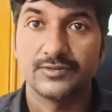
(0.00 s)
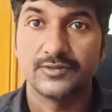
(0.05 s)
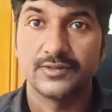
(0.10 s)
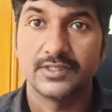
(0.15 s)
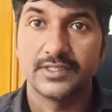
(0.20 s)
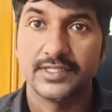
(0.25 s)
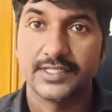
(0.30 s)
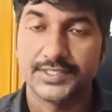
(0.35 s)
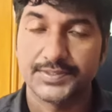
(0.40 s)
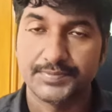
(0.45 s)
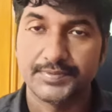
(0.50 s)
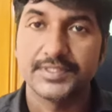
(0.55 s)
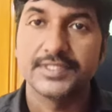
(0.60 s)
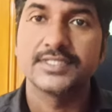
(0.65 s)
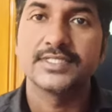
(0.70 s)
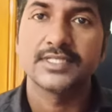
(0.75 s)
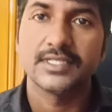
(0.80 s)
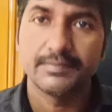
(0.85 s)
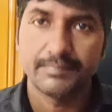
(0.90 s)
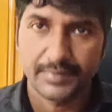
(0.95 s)
ఉన్న
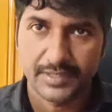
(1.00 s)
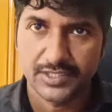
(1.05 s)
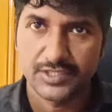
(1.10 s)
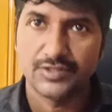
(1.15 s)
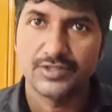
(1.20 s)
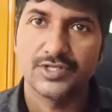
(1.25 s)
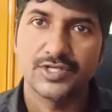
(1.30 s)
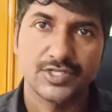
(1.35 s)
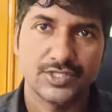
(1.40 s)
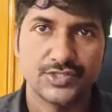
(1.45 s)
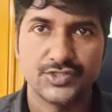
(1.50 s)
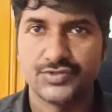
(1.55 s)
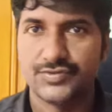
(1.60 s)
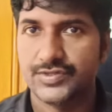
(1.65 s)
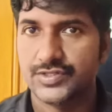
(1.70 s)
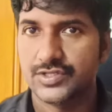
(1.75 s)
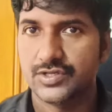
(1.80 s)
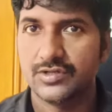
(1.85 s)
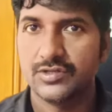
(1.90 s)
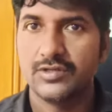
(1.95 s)
ఎక్స్పీరియన్స్కి ప్రజెంట్ ఉన్న
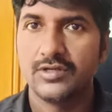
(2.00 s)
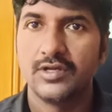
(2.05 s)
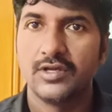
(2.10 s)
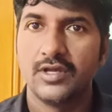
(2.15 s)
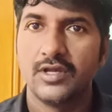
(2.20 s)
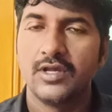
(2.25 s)
సిచ్యువేషన్లో